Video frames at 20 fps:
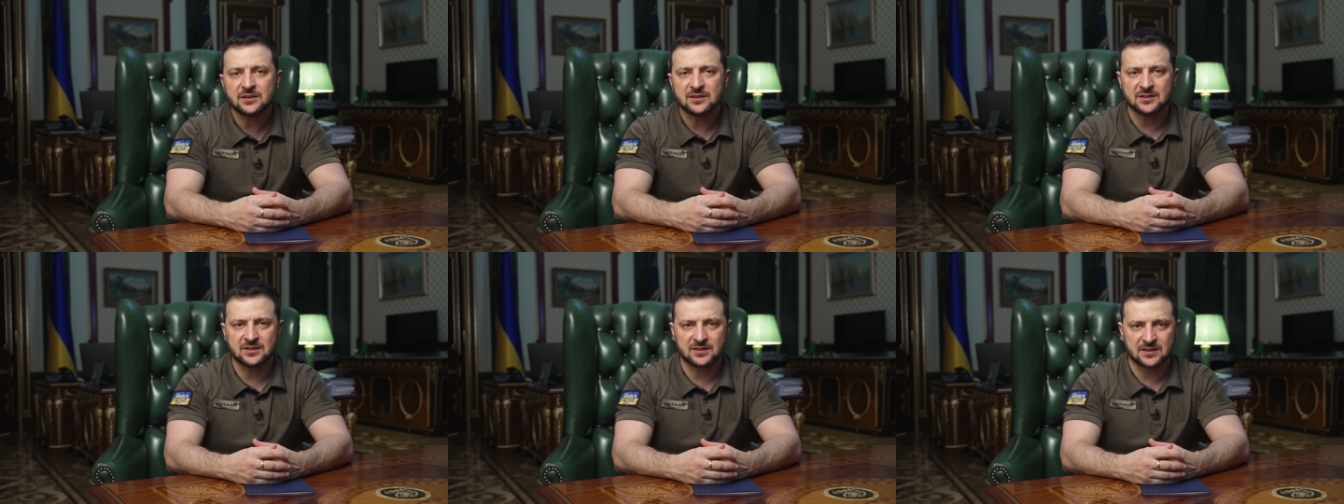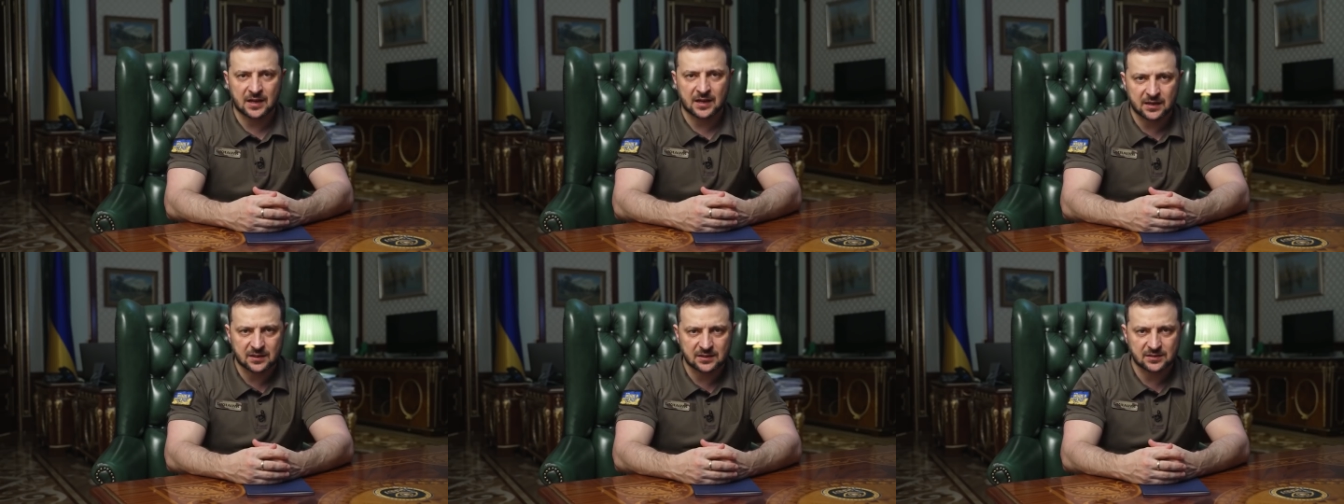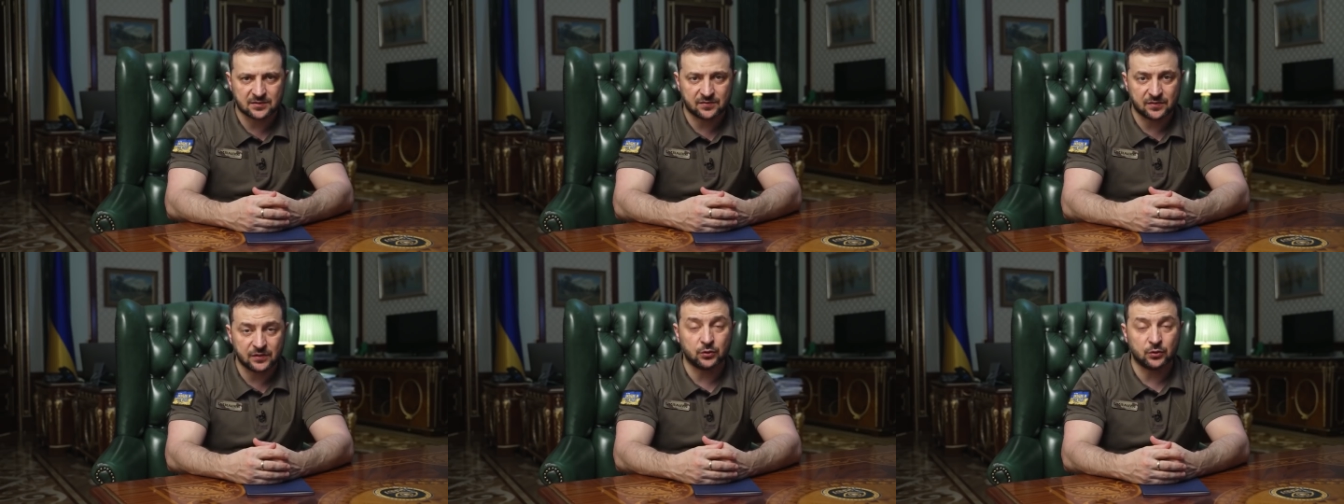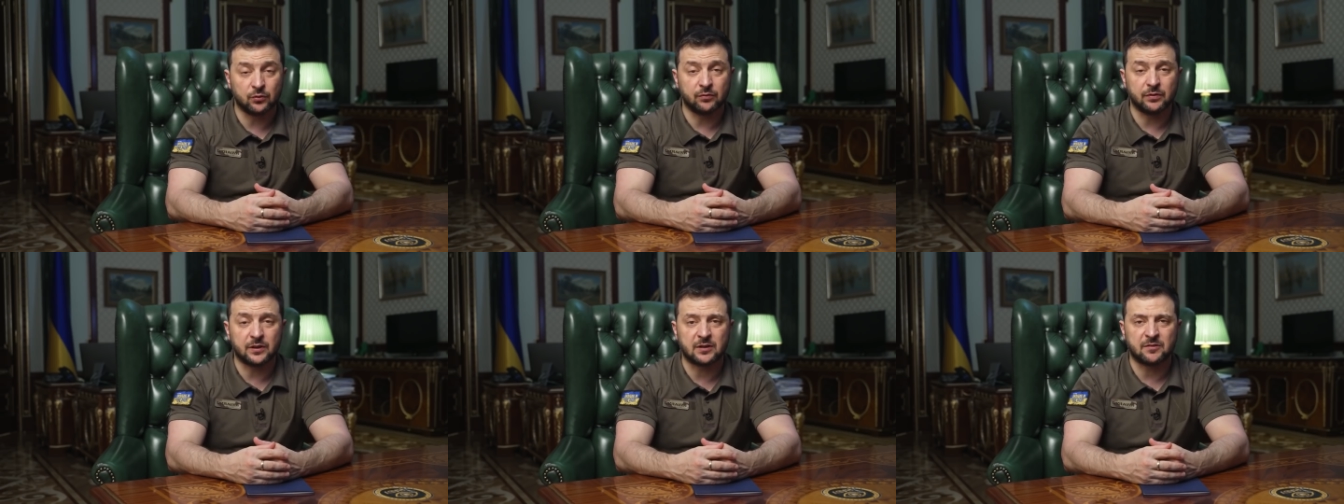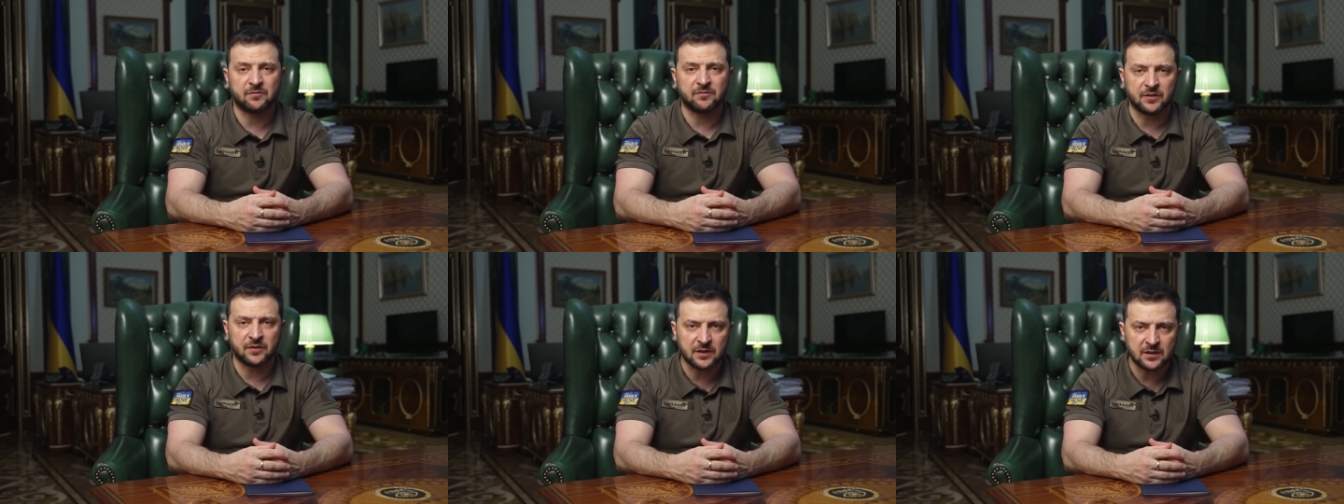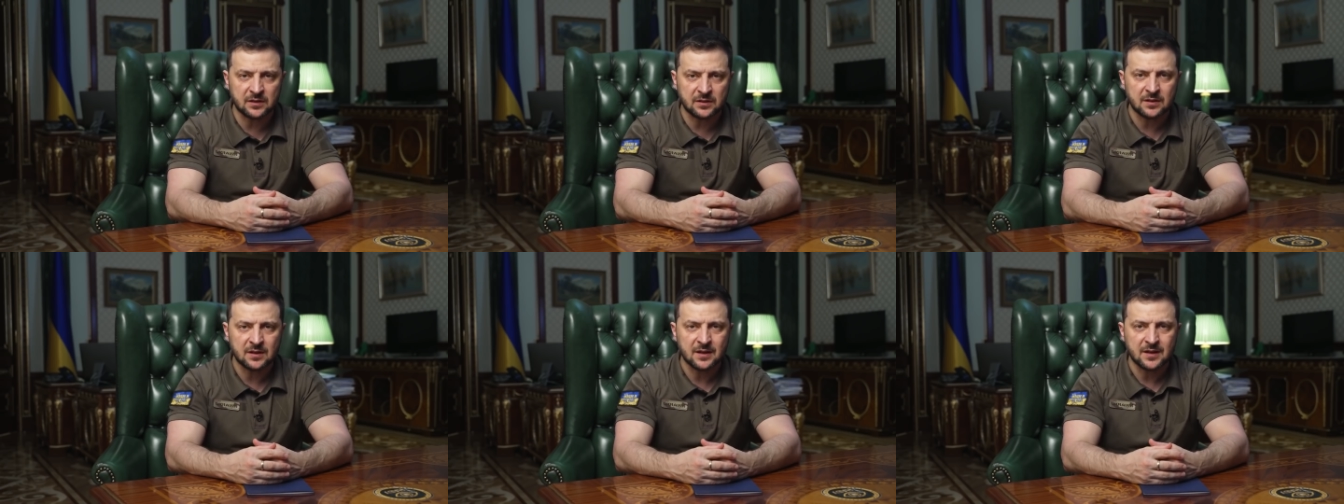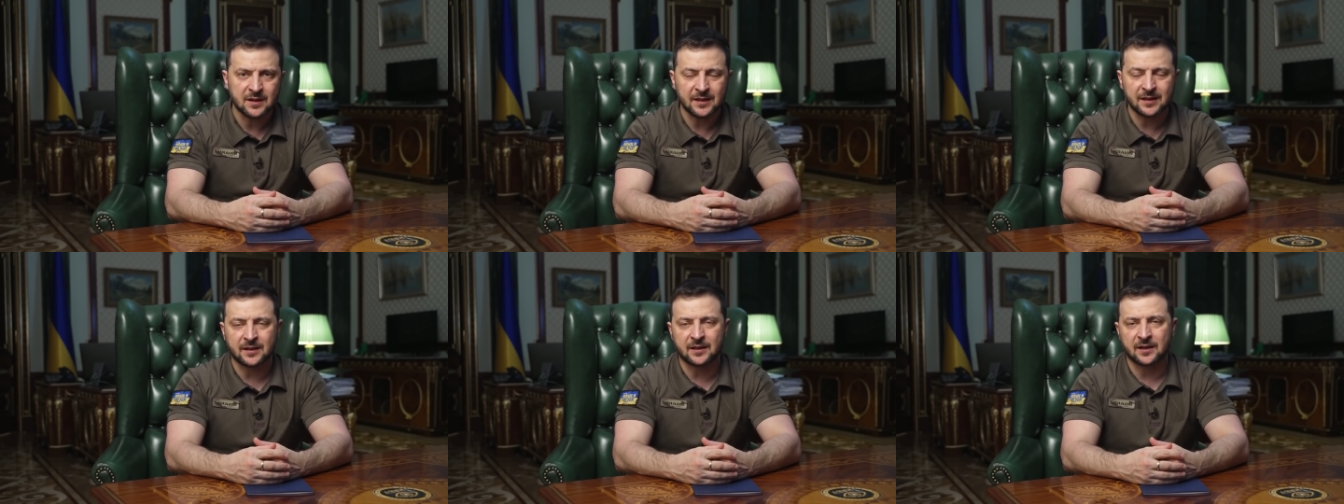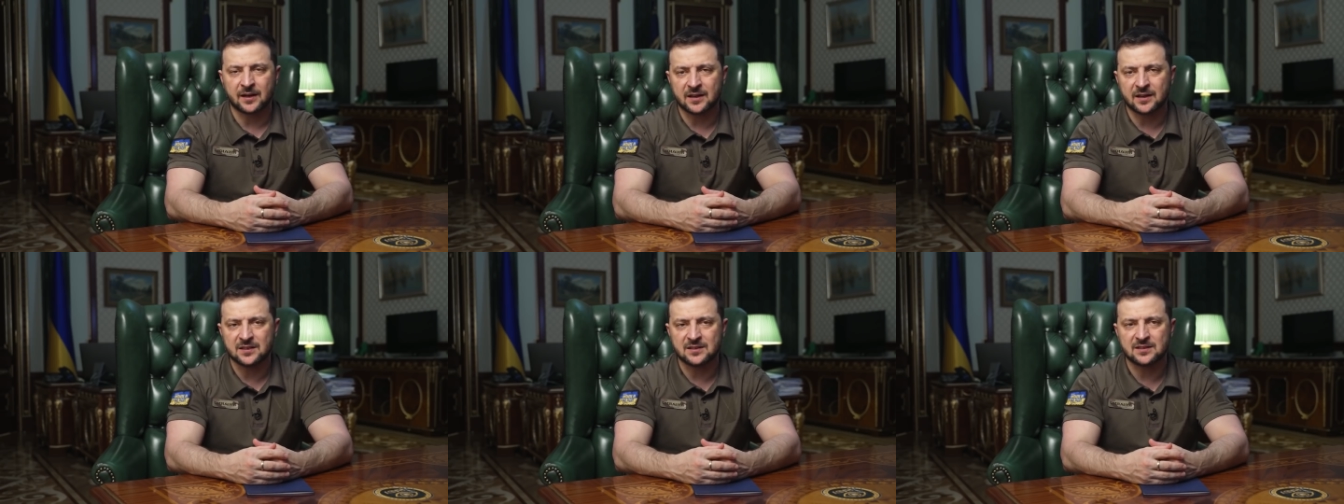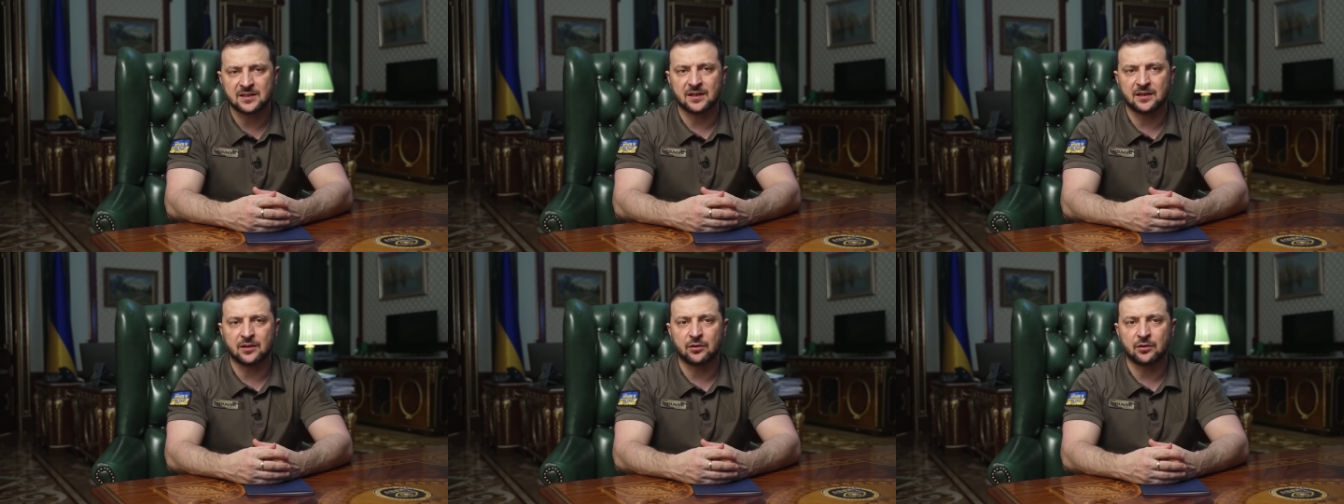vì điều đó, kể cả những người ở hậu phương.